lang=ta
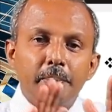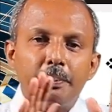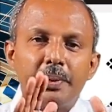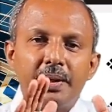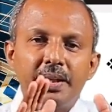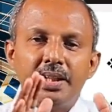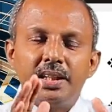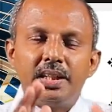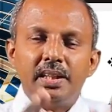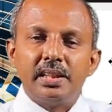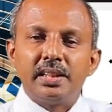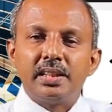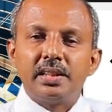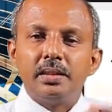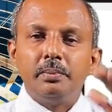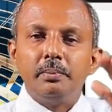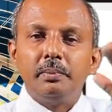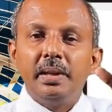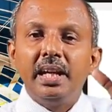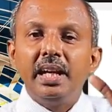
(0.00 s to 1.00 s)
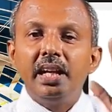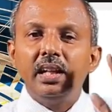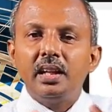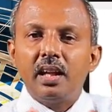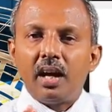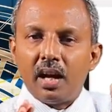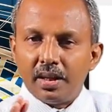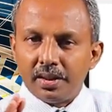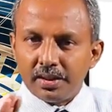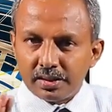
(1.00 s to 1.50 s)
பைகளுக்கு மேல்
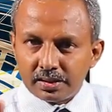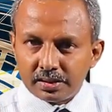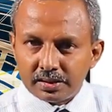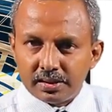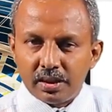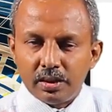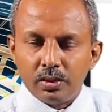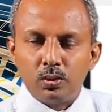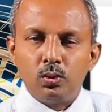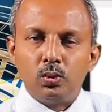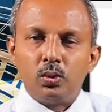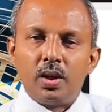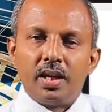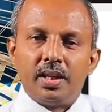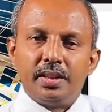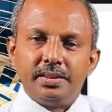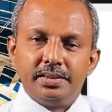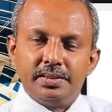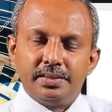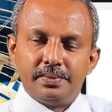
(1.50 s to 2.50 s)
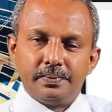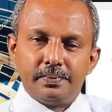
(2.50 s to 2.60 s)
அடுக்குதல் கூடாது